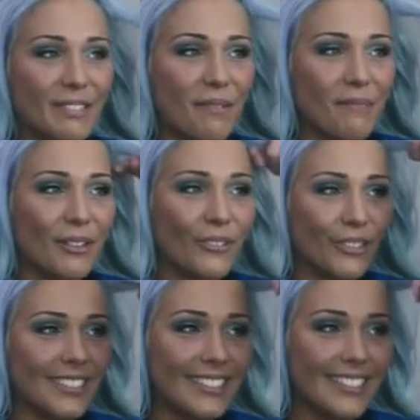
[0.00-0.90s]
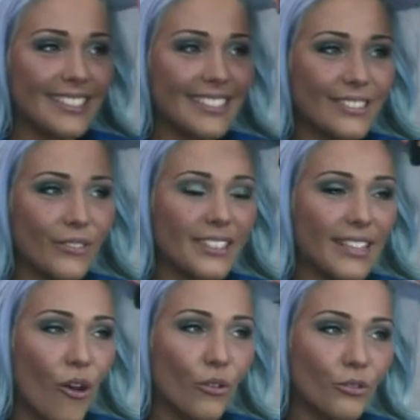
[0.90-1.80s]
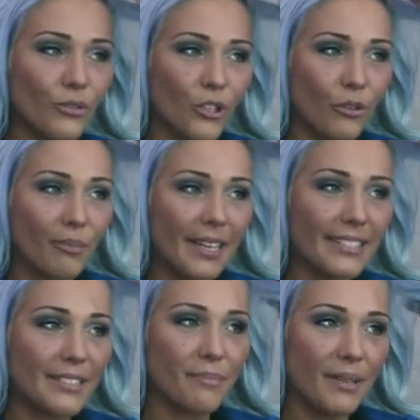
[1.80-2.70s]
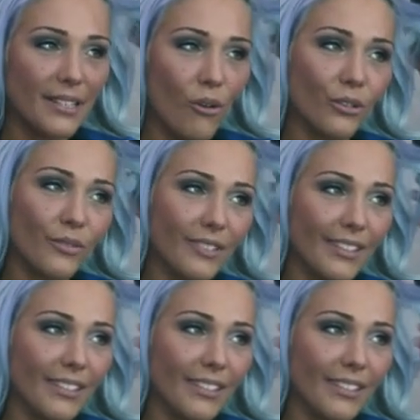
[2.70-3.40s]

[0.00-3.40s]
ist bei mir grundsätzlich so, das Auto schaut meistens besser aus wie